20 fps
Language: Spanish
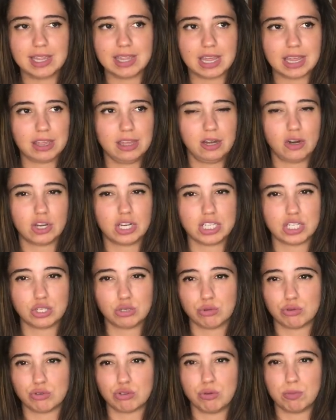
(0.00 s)
Deciros que
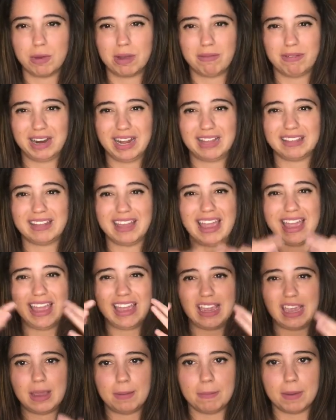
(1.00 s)
son súper baratas e
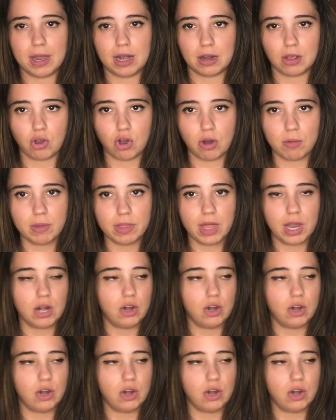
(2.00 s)
hiper cómodas.